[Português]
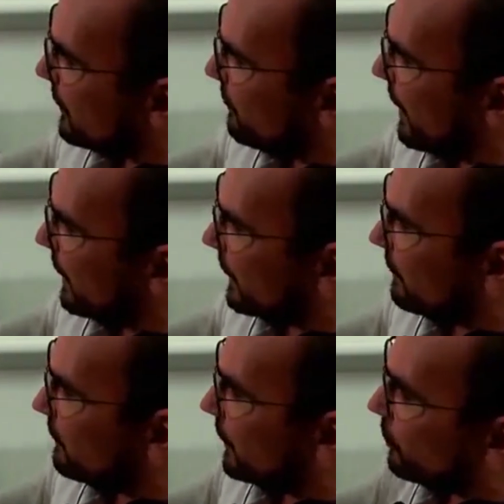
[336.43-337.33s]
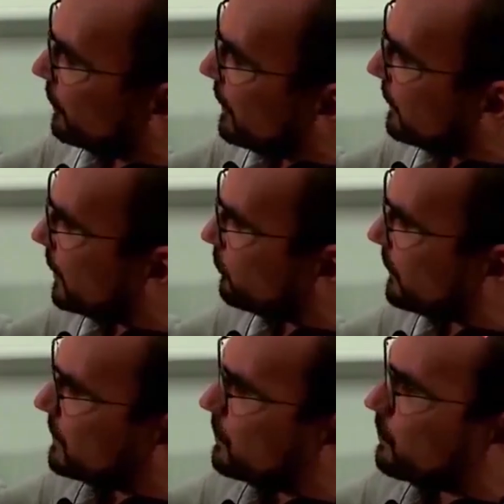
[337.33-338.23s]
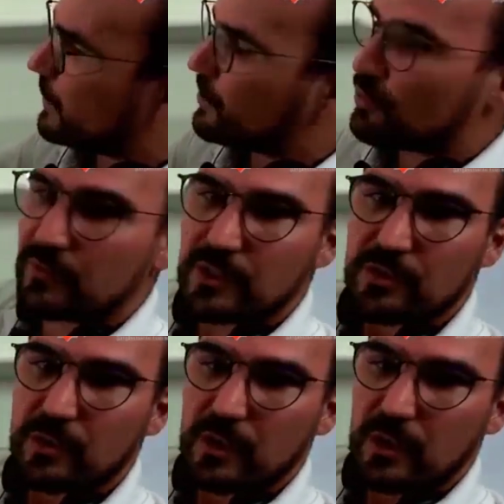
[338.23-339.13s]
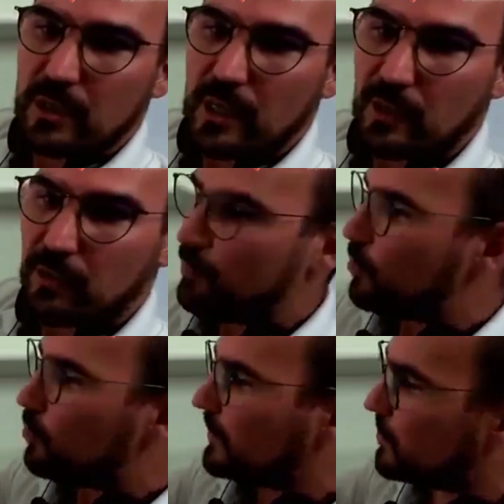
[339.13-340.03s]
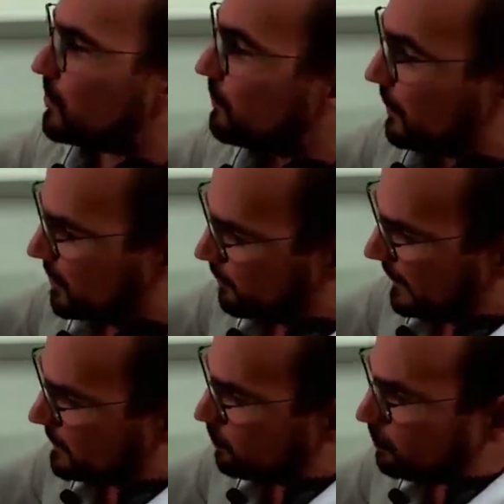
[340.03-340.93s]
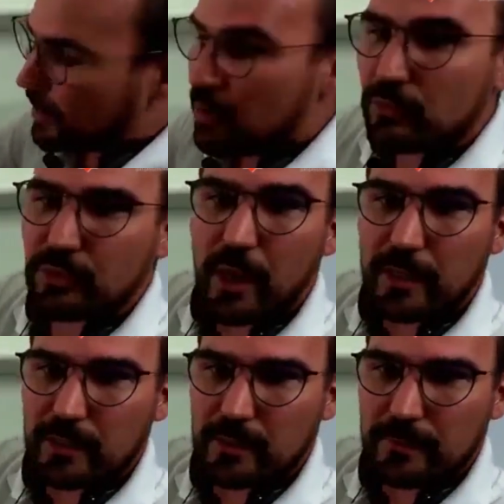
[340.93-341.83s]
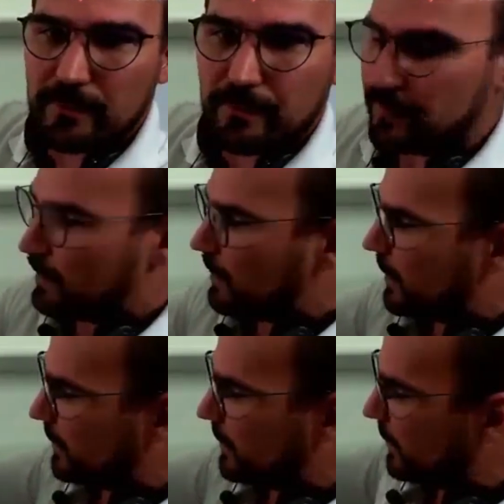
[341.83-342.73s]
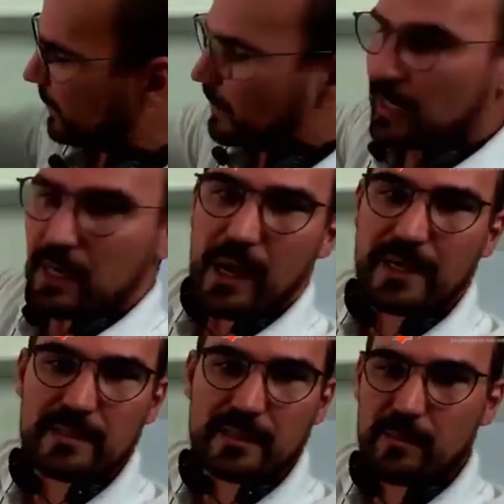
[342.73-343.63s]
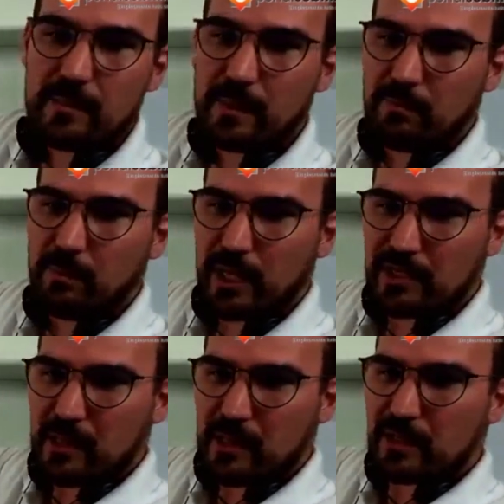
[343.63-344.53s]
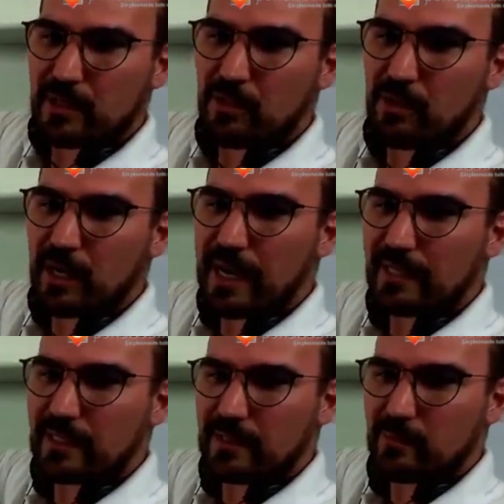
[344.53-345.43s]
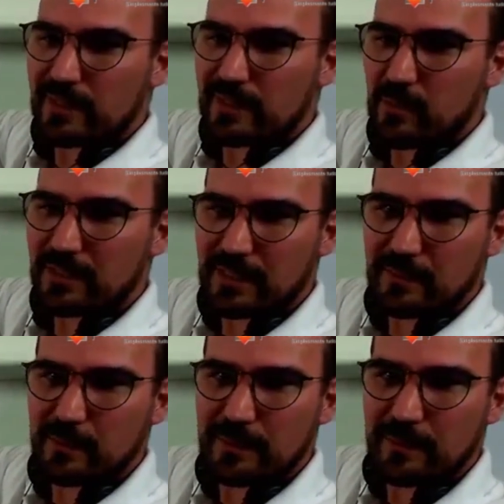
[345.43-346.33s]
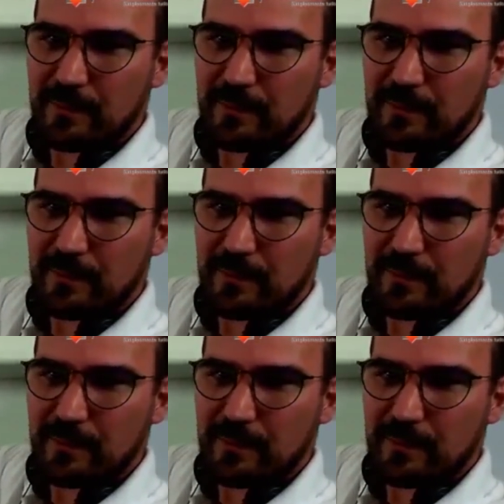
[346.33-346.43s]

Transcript: que vai agregar valor, tem o tecido que a gente conversou agora há pouco, um tecido diferente. Isso aqui parece algodão no toque. Uhum. E tem aqui a estampa politicamente incorreta, mas é uma estampa.